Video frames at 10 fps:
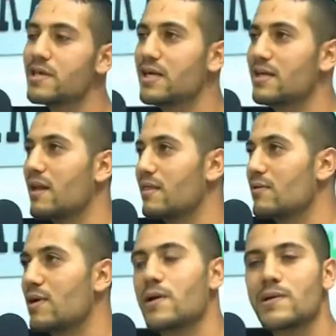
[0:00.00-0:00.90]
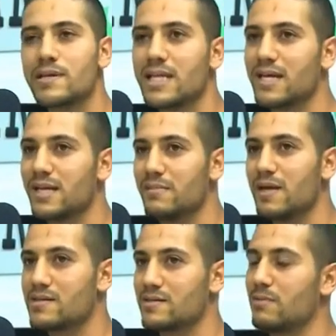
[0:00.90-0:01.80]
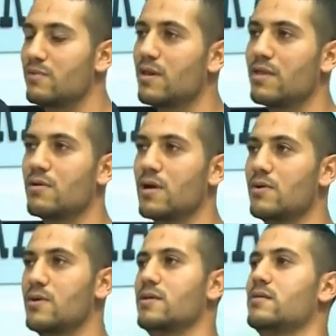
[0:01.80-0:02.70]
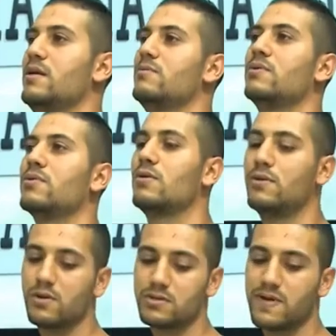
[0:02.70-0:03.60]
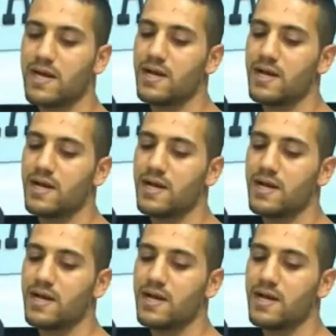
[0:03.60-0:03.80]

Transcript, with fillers: ان شاء الله نرضيو كليوناتنا احنا بالعكس نحبوا نرضيو الكليونات نحبوا الكل تخش